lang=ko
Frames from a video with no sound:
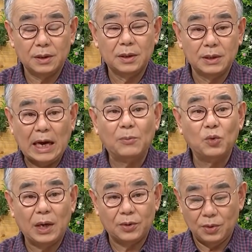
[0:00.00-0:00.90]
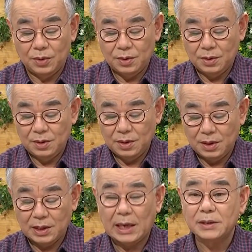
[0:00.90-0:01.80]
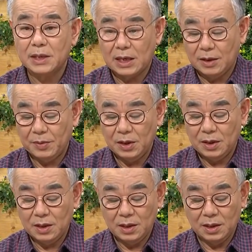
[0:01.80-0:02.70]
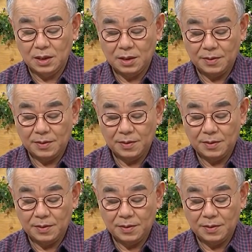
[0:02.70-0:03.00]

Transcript: 그 나무화로 간 사람이. 음. 예.